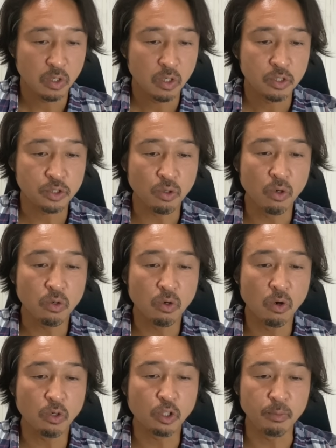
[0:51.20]
商
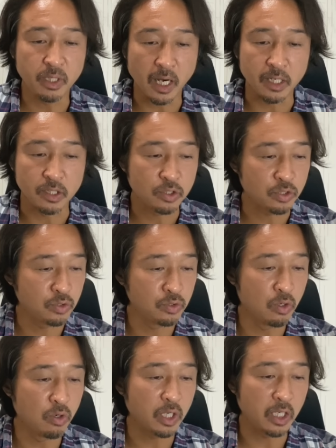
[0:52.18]
工組合中
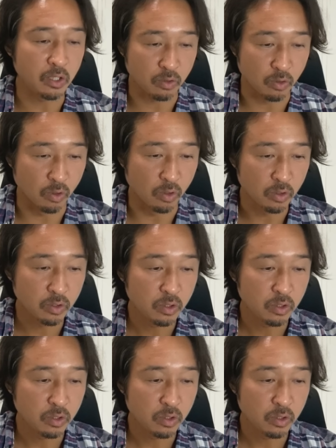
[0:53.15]
央銀行